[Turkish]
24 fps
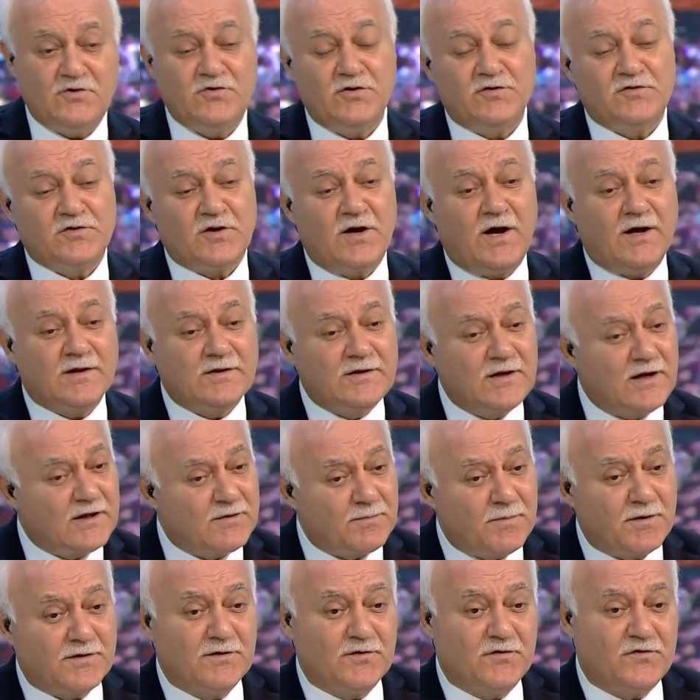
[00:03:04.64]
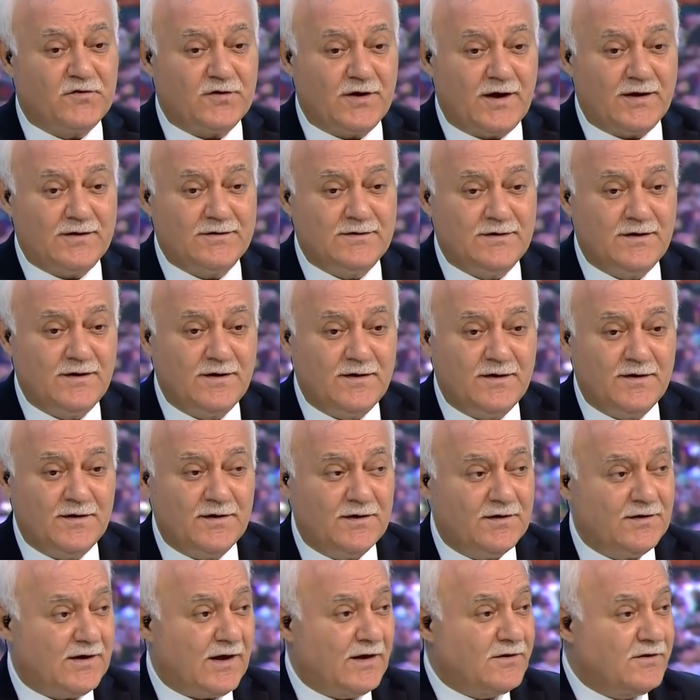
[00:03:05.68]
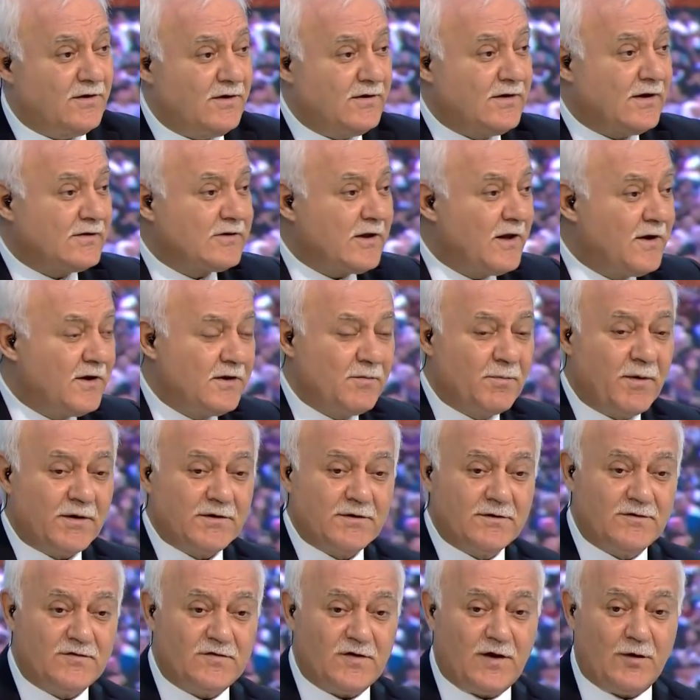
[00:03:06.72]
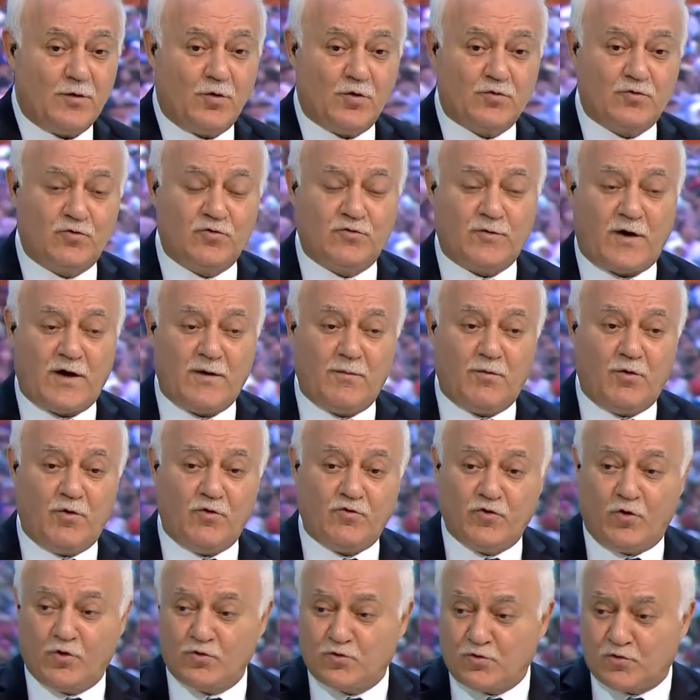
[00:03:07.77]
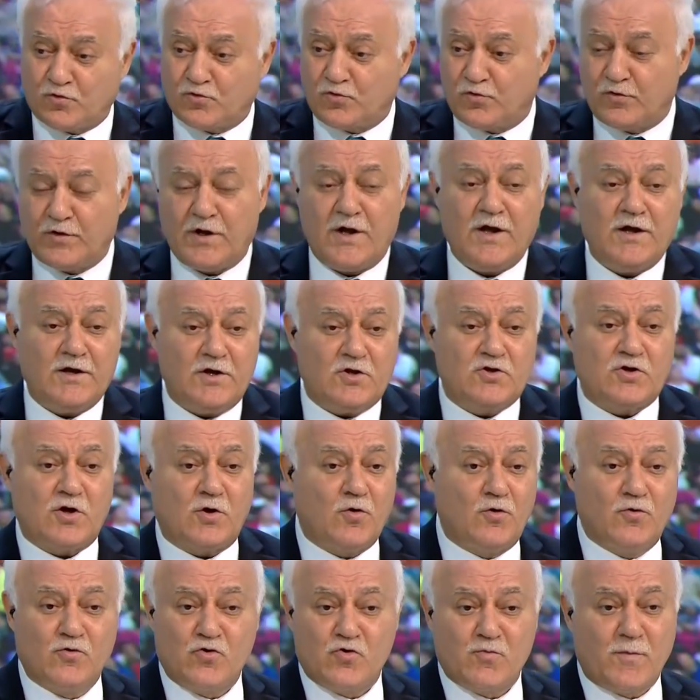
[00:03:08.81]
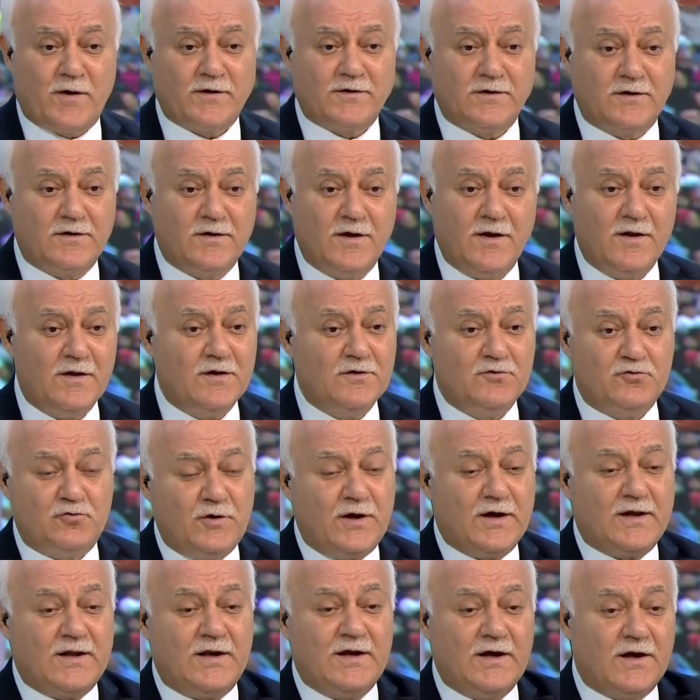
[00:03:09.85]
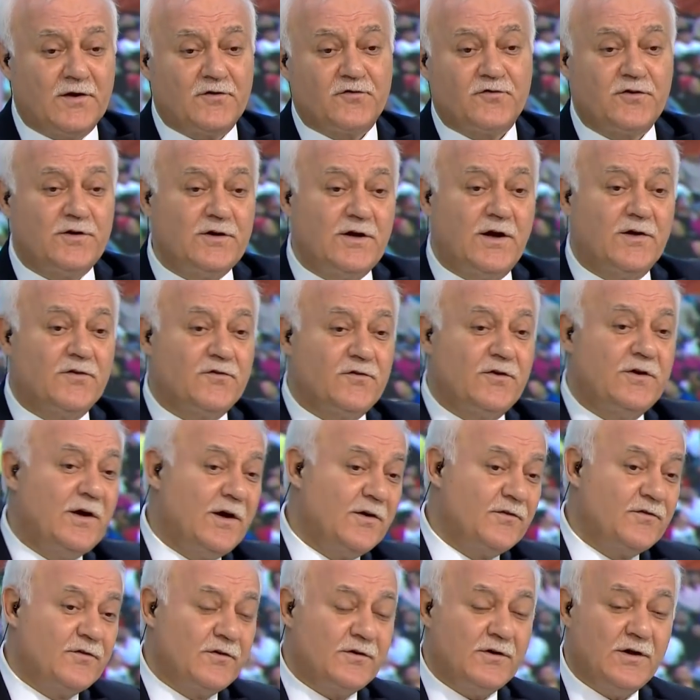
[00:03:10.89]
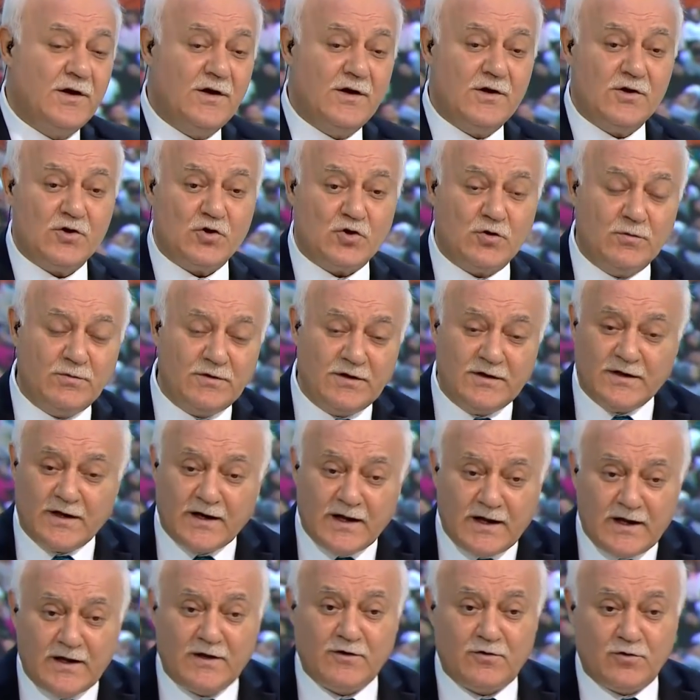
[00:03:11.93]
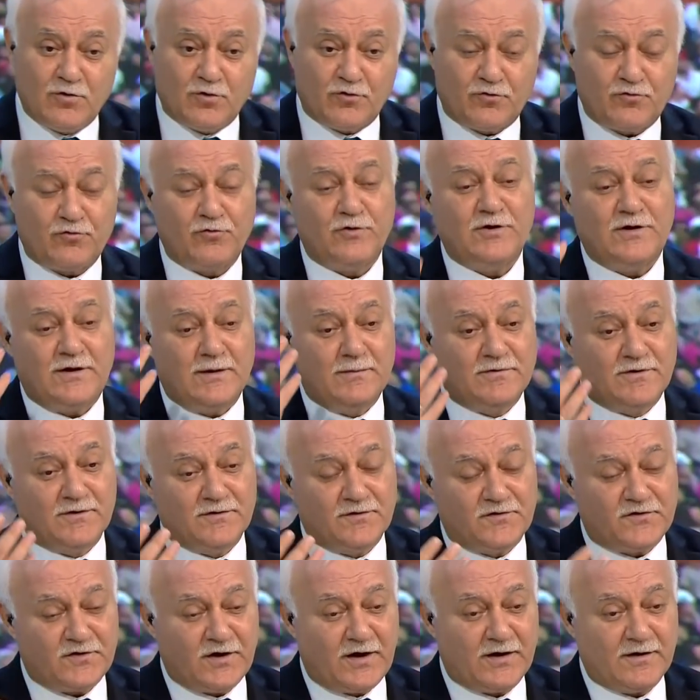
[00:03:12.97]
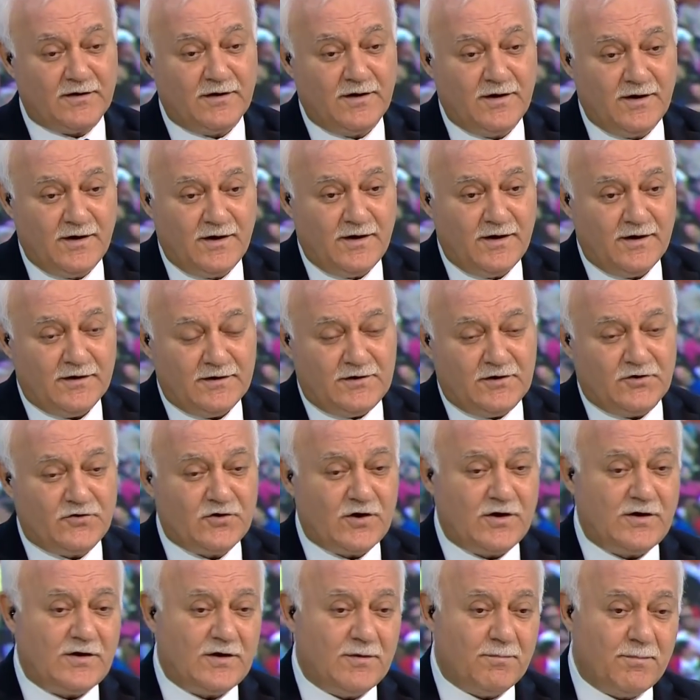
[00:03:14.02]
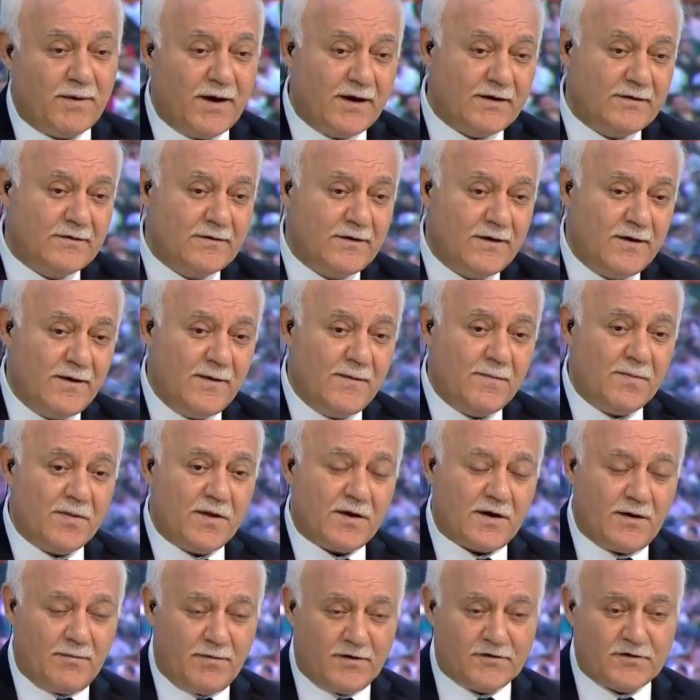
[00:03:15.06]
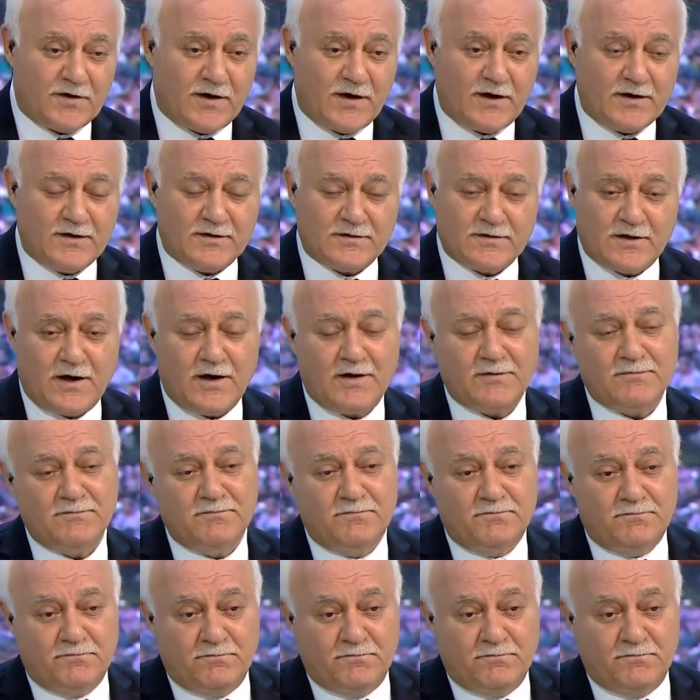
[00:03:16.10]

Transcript: hiç istirahat de etmedin sen. Kendini de tanıtmadın sen 30 ay boyunca. Oturdun, hiç de konuşmadın. Sürekli yazdın, yazdın, yazdın. Şimdi nereye gidiyorsun, kimdin sen? Diyecek ki ben Ramazan ayında